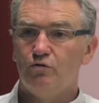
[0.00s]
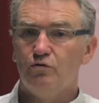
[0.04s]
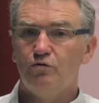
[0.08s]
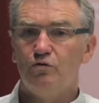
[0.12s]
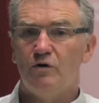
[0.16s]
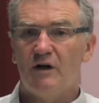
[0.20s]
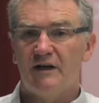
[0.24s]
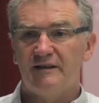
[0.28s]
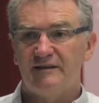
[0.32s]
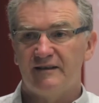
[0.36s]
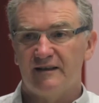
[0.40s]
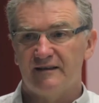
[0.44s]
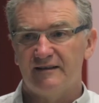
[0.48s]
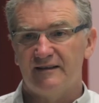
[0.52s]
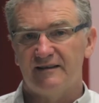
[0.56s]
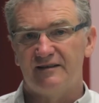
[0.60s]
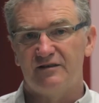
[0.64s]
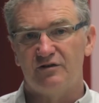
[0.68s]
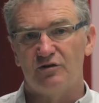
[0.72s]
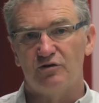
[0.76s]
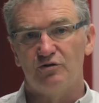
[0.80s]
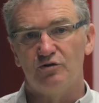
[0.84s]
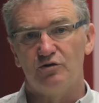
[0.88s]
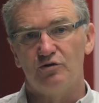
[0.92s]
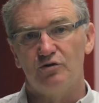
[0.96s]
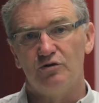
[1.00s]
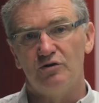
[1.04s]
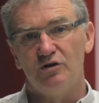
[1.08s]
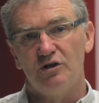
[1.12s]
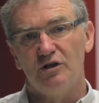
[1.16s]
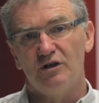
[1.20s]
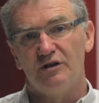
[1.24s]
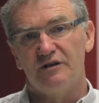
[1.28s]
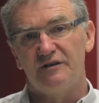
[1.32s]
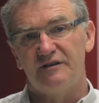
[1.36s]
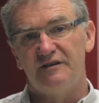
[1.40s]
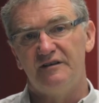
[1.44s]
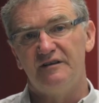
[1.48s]
ou internationaux
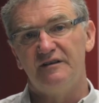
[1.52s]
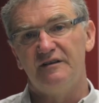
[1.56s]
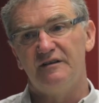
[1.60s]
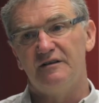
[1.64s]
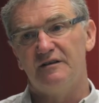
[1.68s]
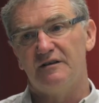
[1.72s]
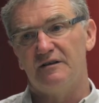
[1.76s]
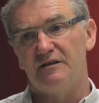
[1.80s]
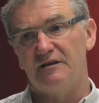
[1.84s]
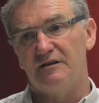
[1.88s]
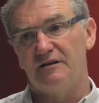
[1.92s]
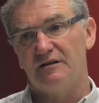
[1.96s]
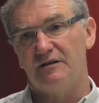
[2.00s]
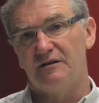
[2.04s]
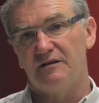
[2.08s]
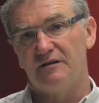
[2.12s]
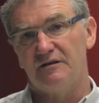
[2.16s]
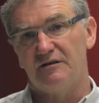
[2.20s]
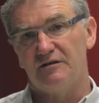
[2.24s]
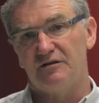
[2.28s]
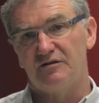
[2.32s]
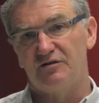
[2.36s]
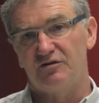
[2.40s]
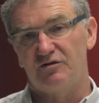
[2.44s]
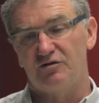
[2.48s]
qui euh,